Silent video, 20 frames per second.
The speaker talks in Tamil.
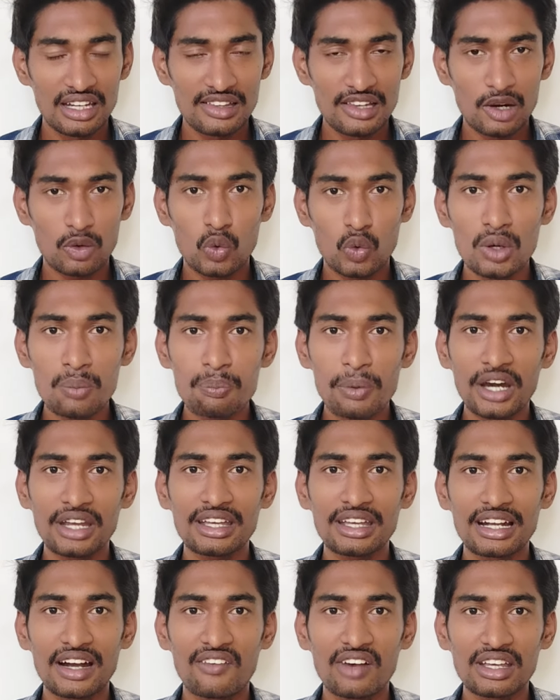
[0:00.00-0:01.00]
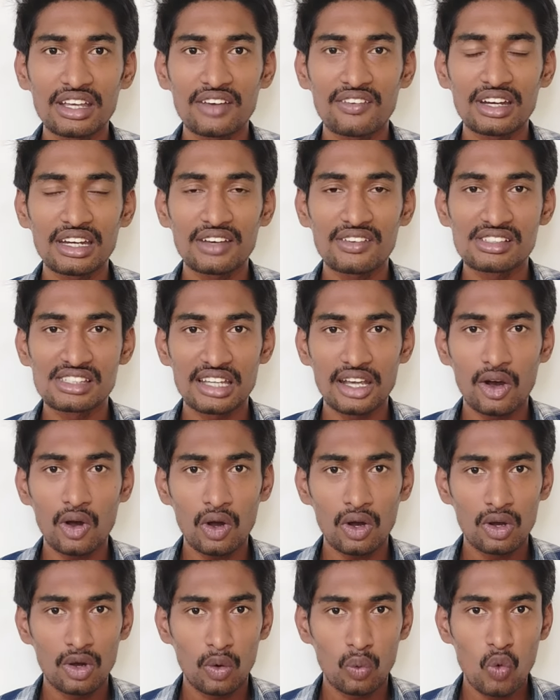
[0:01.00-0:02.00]
இதில் குறிப்பாக நீங்கள் கவனிக்க வேண்டிய
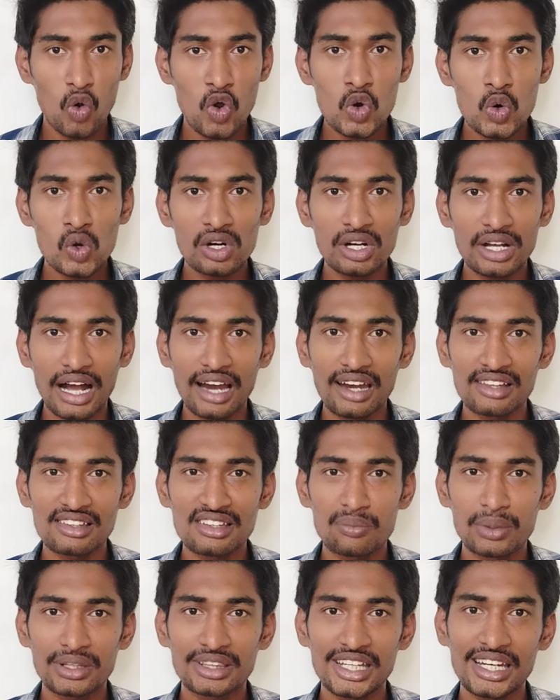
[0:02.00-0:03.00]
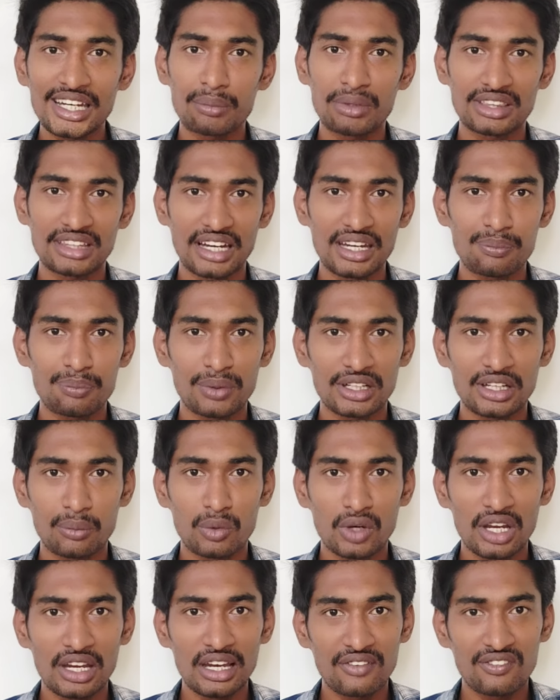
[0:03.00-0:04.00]
விஷயம் ஒரு ஒரு காலேஜை பற்றி நம்ம தனிப்பட்ட
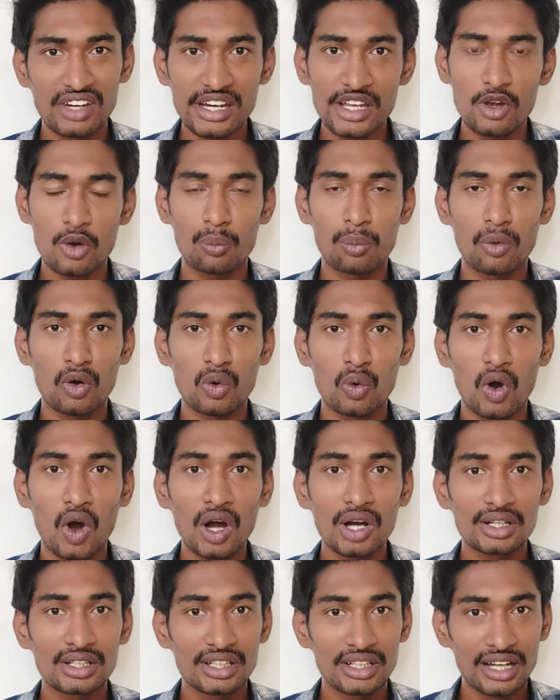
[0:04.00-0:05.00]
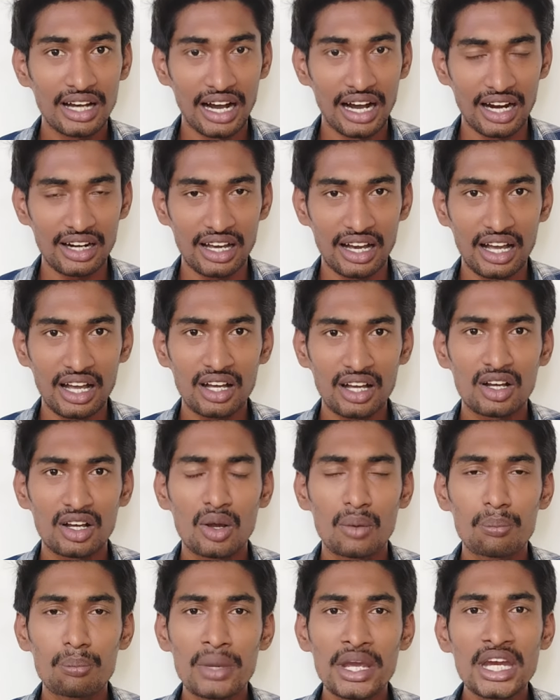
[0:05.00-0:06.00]
முறையில் வீடியோ போடுவோம் ஆனால்
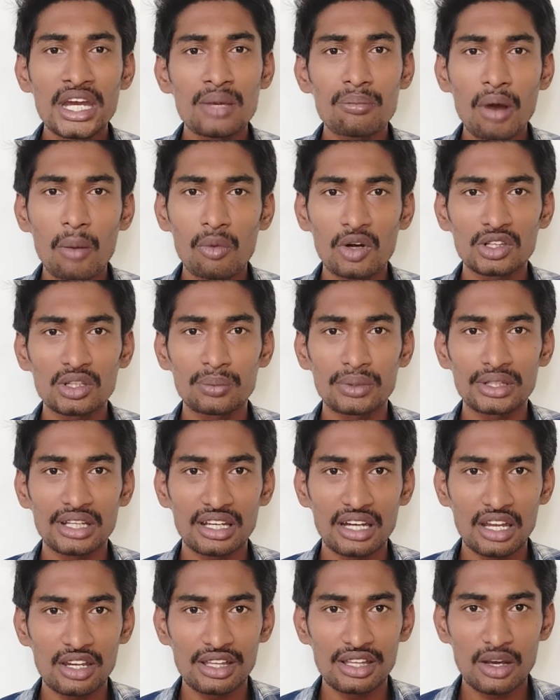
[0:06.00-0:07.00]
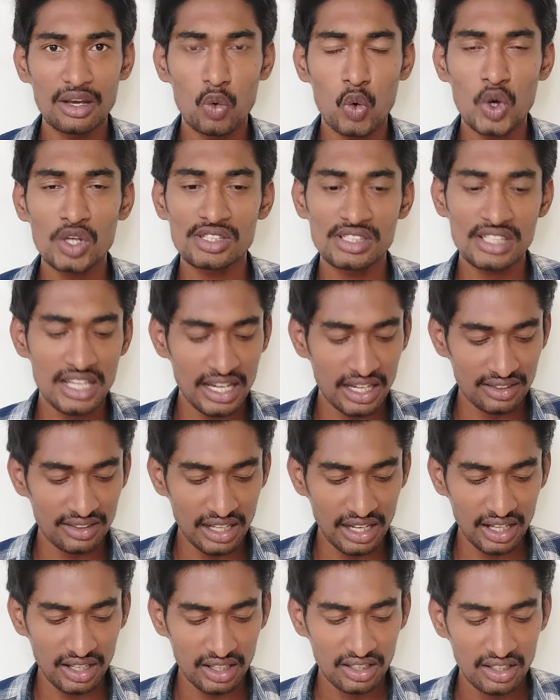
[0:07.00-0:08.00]
மினிமம் வந்து பார்த்தீங்கன்னா நீங்கள் ஓசியாக
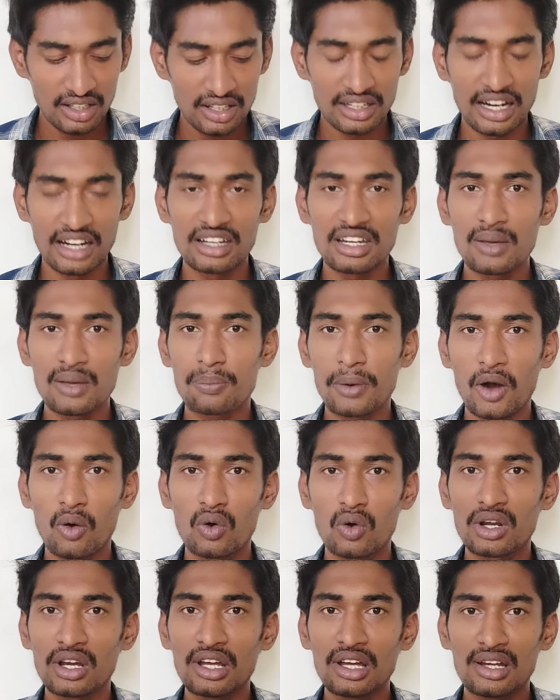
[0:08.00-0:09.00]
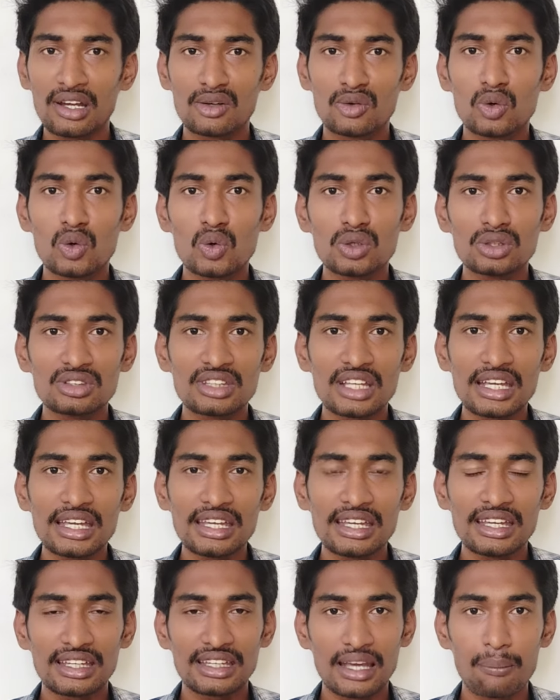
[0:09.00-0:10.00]
இருந்தால் கண்டிப்பாக ஒரு நூற்றி
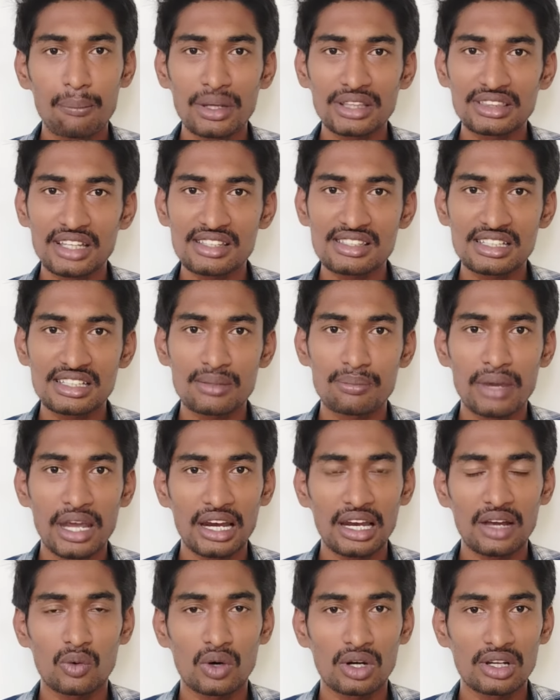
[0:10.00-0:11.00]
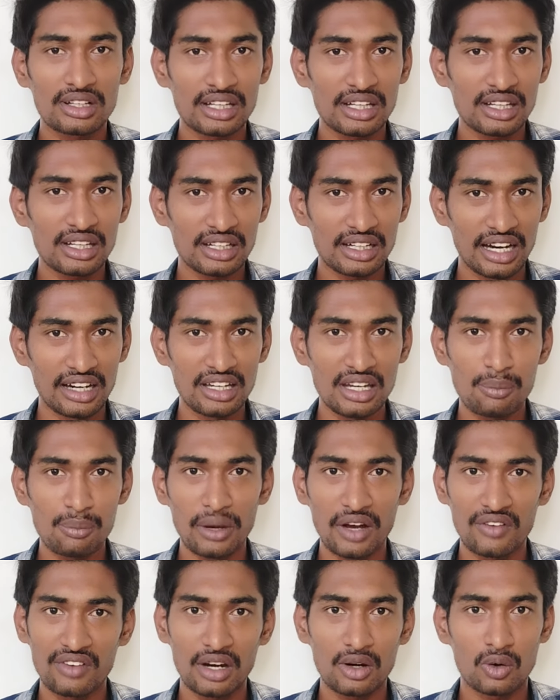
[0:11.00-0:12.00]
எண்பத்தஞ்சுக்கு மேலே உங்களுக்கு
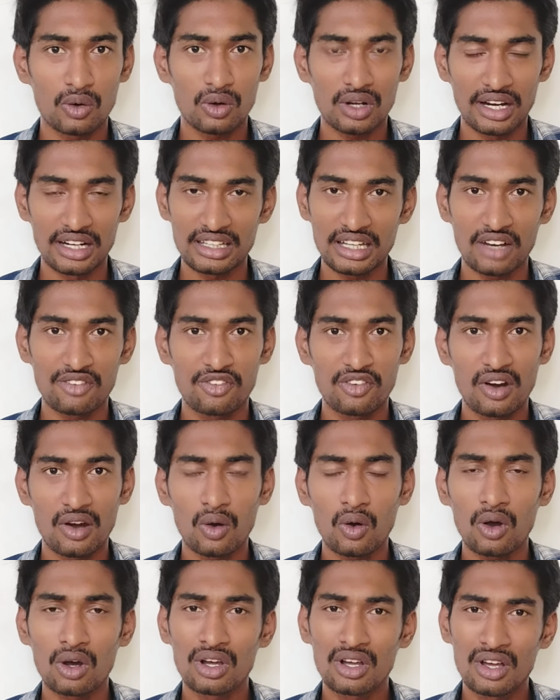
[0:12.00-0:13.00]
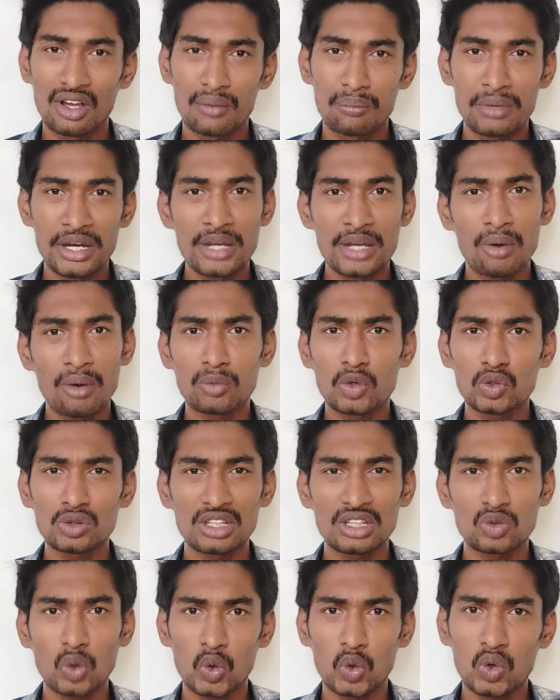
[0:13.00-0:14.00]
கண்டிப்பாக வேணும் கட் ஆஃப் வேணும் மினிமம்
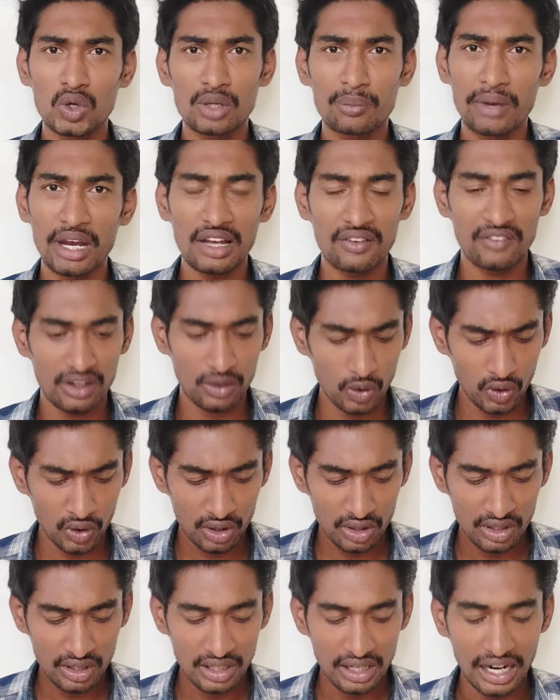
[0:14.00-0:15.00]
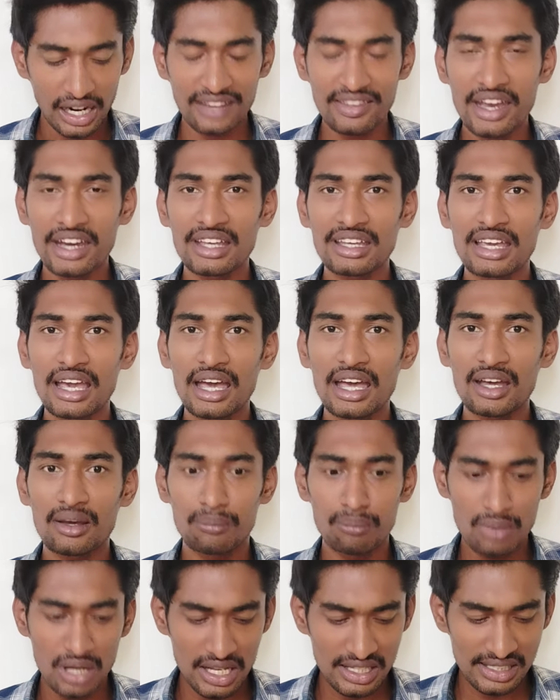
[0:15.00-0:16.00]
நூற்றி தொண்ணூறுக்கு மேலே வேணும் அதே நீங்கள்
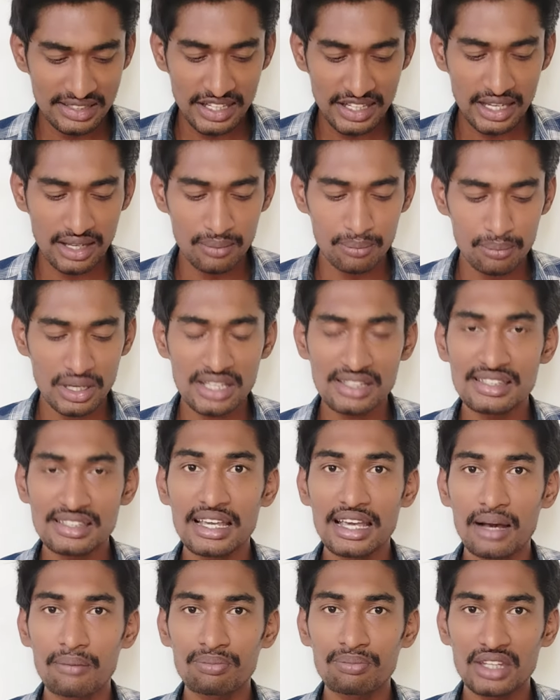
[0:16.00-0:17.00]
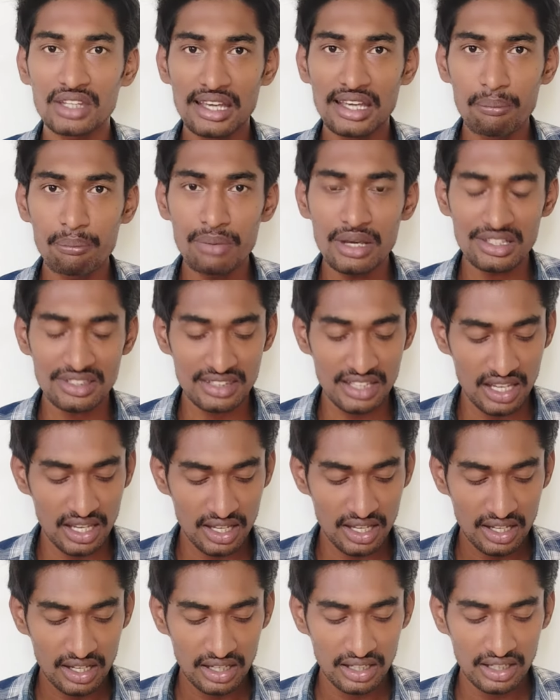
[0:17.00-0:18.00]
பிசி பிசிஎம் எம்பிசி
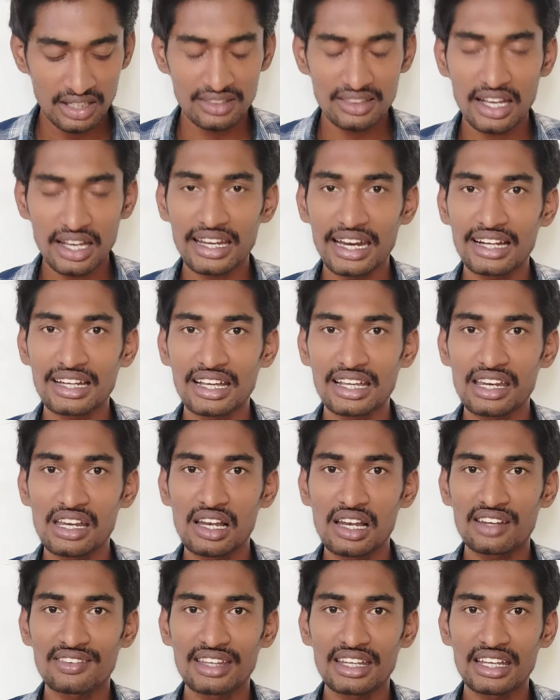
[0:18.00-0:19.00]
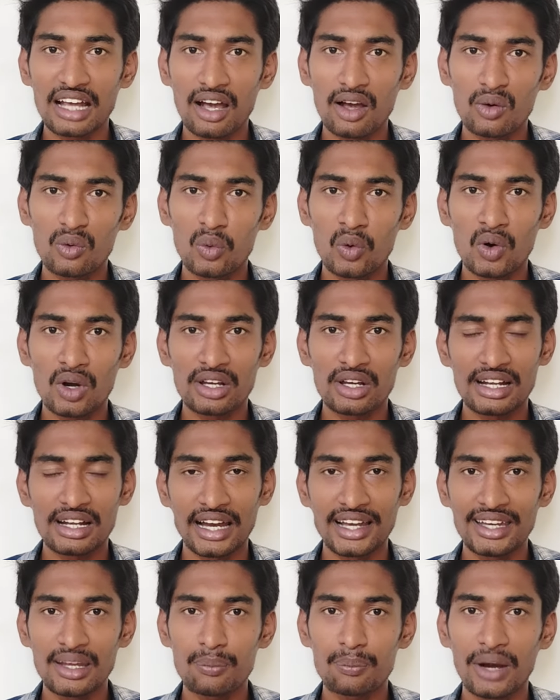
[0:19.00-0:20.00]
இந்த கேட்டகரியில் இருந்தீங்கன்னா உங்களுக்கு
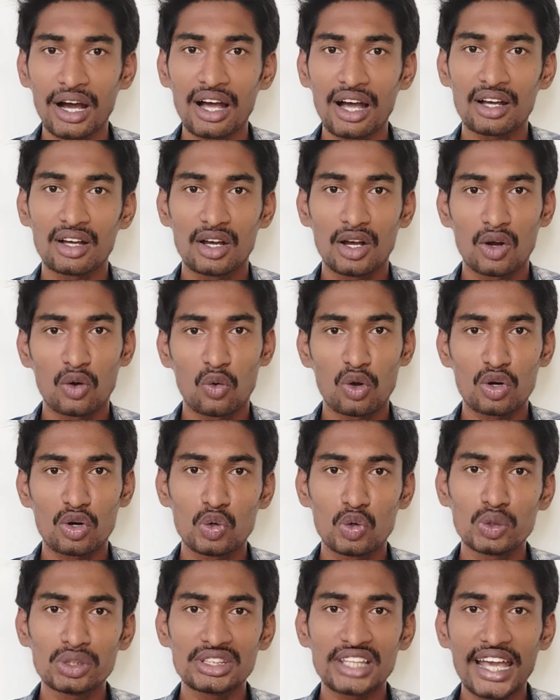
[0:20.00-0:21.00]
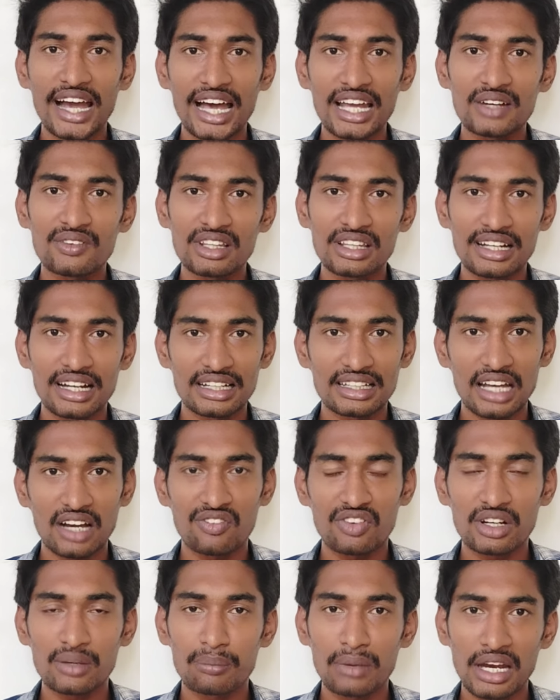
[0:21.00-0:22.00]
கண்டிப்பாக ஒரு நூற்றி அறுபது கட்
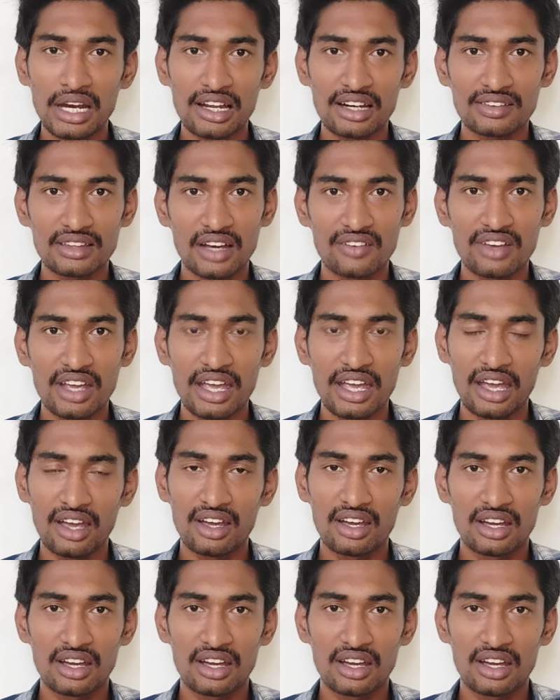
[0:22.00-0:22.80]
ஆஃப்க்கு மேலே இருந்தாவே